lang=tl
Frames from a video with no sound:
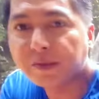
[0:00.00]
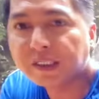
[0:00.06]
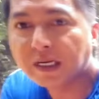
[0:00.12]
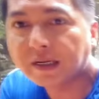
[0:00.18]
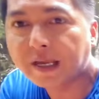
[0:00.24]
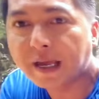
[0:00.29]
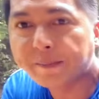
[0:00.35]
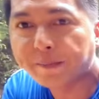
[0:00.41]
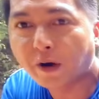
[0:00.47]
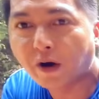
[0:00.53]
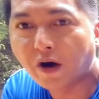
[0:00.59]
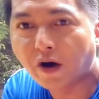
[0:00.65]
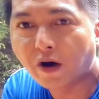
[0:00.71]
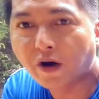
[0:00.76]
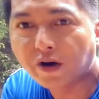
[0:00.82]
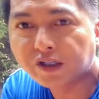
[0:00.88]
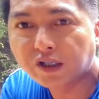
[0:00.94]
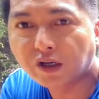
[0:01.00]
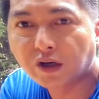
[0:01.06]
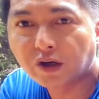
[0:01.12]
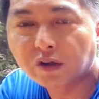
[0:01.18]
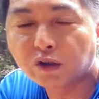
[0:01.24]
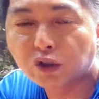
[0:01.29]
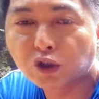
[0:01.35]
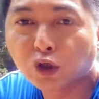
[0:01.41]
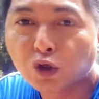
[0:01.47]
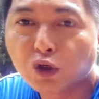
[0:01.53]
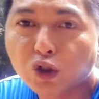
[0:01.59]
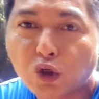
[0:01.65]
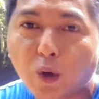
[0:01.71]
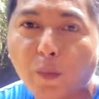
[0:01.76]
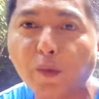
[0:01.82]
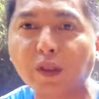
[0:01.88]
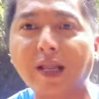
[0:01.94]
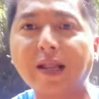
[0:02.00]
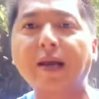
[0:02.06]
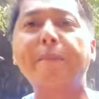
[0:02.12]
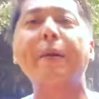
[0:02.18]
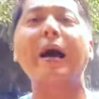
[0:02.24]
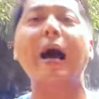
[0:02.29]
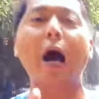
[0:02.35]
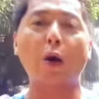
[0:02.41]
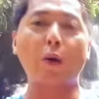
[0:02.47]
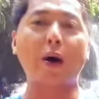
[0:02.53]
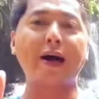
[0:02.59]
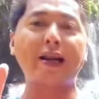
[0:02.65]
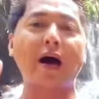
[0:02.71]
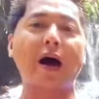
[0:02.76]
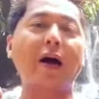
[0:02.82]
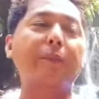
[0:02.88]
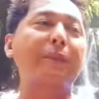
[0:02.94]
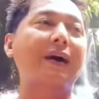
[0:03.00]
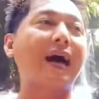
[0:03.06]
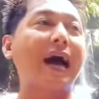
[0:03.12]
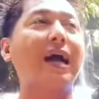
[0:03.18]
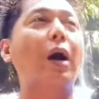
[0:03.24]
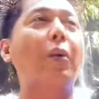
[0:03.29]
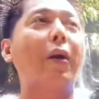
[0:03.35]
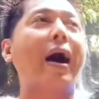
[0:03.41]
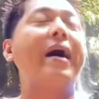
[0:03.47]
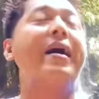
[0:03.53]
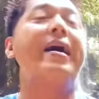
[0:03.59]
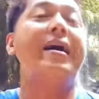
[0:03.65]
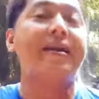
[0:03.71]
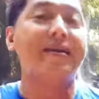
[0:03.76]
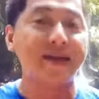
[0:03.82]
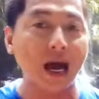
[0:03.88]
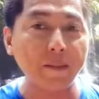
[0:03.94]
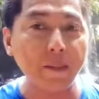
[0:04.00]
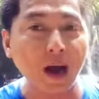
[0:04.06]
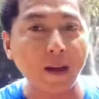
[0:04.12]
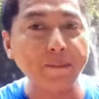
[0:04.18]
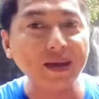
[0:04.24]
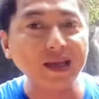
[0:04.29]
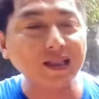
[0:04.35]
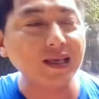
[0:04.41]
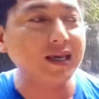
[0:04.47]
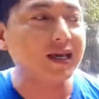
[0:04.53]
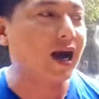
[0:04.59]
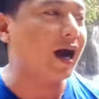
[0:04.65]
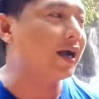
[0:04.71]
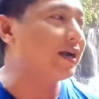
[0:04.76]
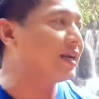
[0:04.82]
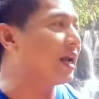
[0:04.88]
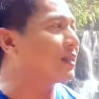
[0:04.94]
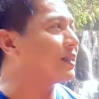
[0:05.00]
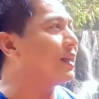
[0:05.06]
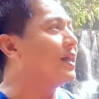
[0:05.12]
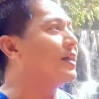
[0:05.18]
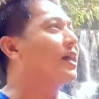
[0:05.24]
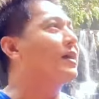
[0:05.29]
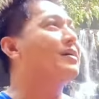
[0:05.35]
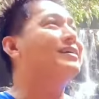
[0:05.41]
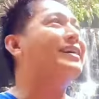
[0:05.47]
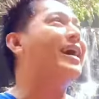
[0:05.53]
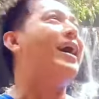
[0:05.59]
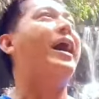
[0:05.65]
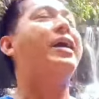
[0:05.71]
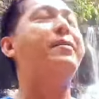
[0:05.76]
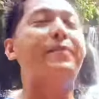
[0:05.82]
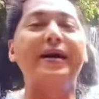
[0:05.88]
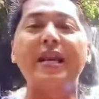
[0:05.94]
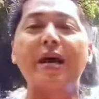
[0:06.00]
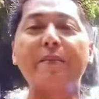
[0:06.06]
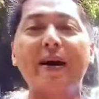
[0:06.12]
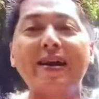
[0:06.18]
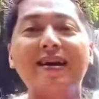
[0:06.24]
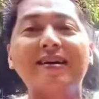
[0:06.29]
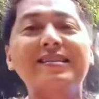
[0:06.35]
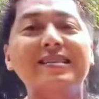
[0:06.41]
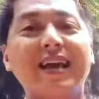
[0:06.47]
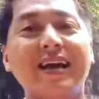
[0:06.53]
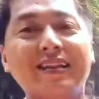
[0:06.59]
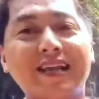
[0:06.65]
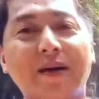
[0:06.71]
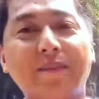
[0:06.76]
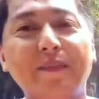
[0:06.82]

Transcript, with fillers: siyang yan po. So gustong gusto ko po talaga makakuha na, at makagawa ng mga BTR na talagang kakaiba naman ang setup.